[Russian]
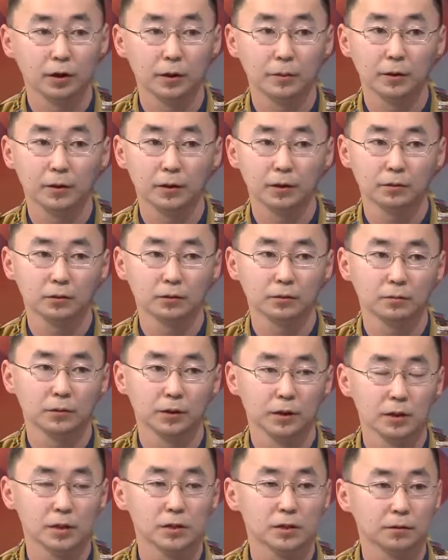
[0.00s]
именно, вот, мне
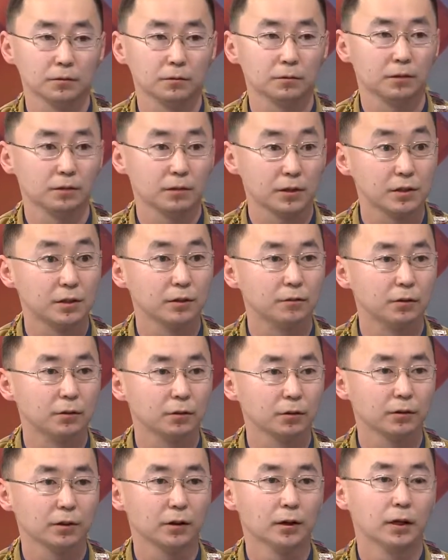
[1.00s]
кажется, вот в России
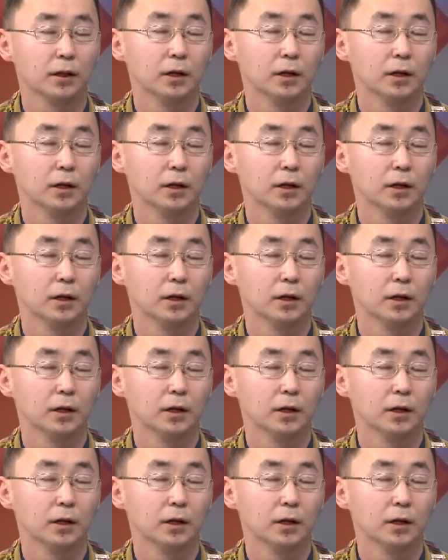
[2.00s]
ведется.